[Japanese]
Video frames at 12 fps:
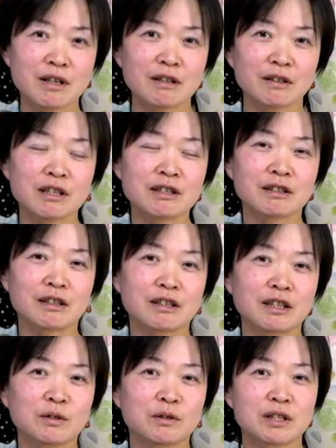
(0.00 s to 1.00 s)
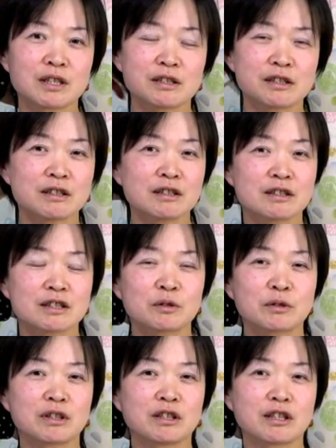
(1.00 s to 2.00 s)
がいつかきっと妊娠した
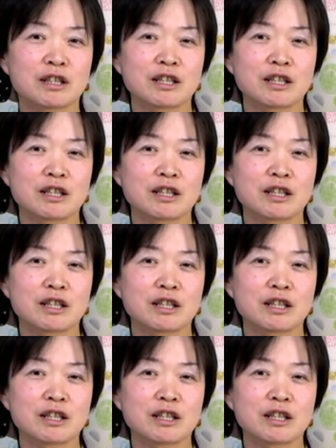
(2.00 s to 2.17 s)
時に